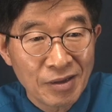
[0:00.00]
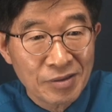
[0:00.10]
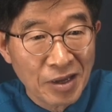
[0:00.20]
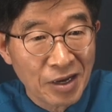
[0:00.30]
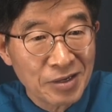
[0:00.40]

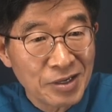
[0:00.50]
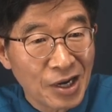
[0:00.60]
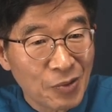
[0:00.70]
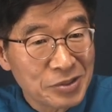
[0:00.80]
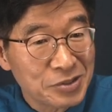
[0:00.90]
대학을
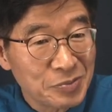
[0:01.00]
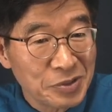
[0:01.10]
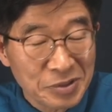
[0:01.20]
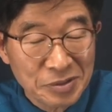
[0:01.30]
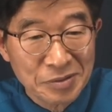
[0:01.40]

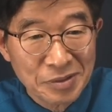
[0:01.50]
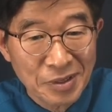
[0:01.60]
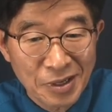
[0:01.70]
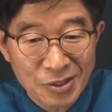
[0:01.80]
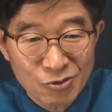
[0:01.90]
나왔으면은
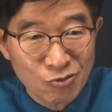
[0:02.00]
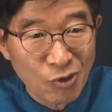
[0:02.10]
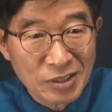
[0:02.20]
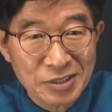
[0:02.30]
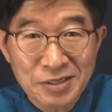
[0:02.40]

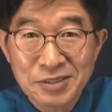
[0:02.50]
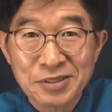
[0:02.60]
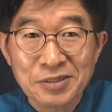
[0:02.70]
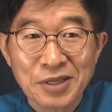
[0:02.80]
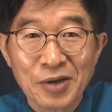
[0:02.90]
수학
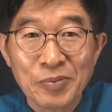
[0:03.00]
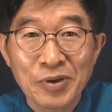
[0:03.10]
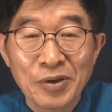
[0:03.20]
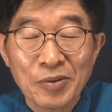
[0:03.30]
정석을 다